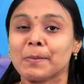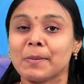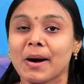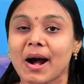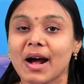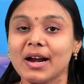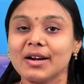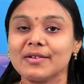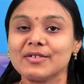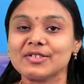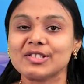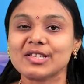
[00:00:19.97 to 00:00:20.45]

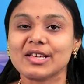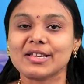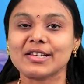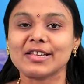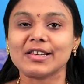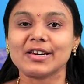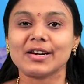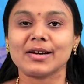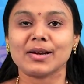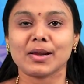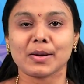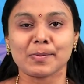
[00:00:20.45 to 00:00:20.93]
మానవ
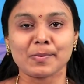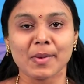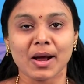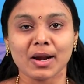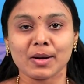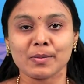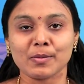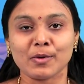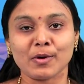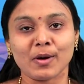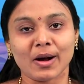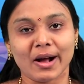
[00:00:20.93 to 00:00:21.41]
శరీర
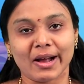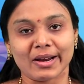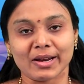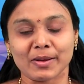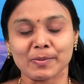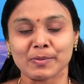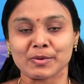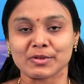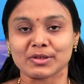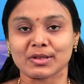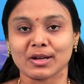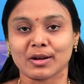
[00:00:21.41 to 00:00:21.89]
నిర్మాణము అనే
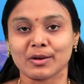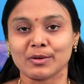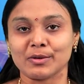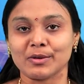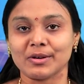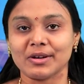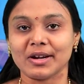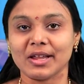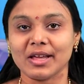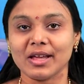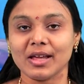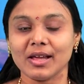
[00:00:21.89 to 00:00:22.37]
పుస్తకం
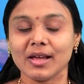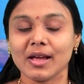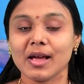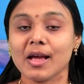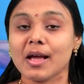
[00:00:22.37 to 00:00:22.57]
నుండి